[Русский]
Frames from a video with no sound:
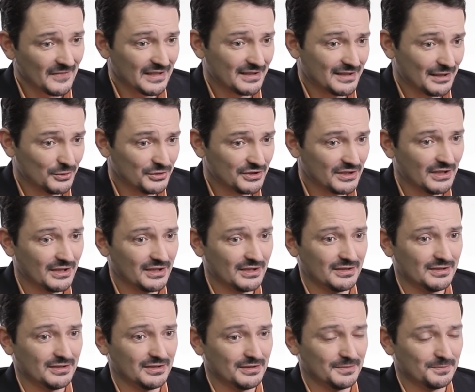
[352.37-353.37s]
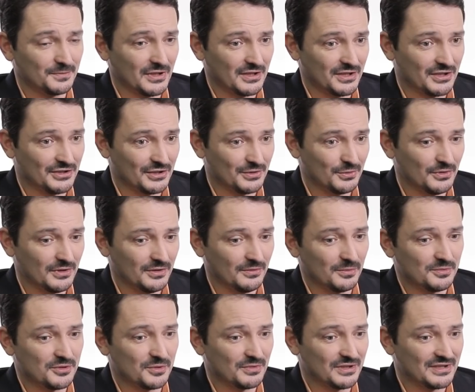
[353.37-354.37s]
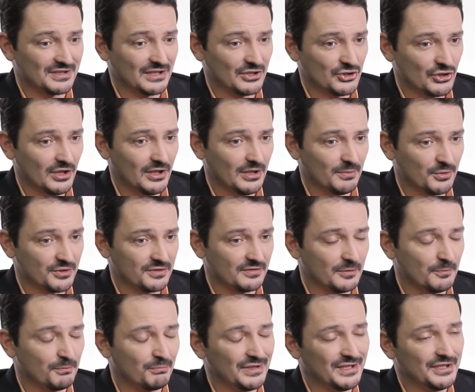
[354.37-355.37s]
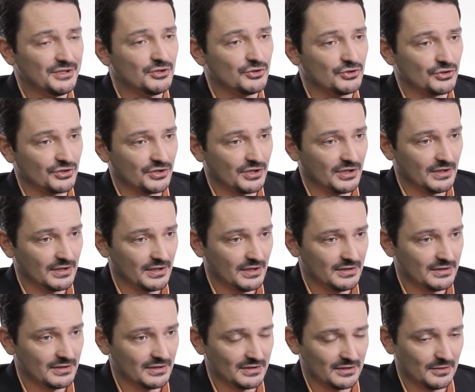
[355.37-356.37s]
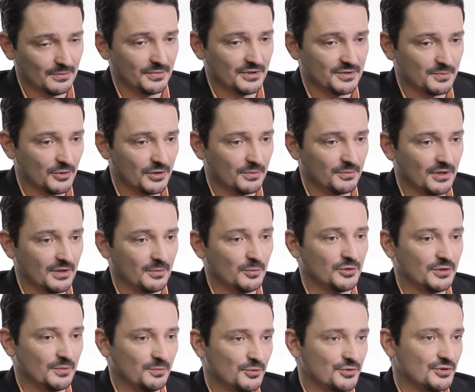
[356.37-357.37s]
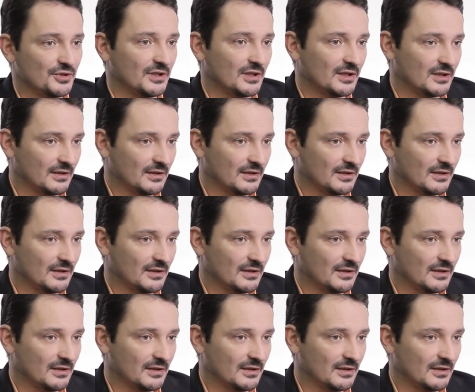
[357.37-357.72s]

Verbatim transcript: Каталонская э, архитектура, в общем, изначально по своим политической интенции, если мы посмотрим на работы Пучи де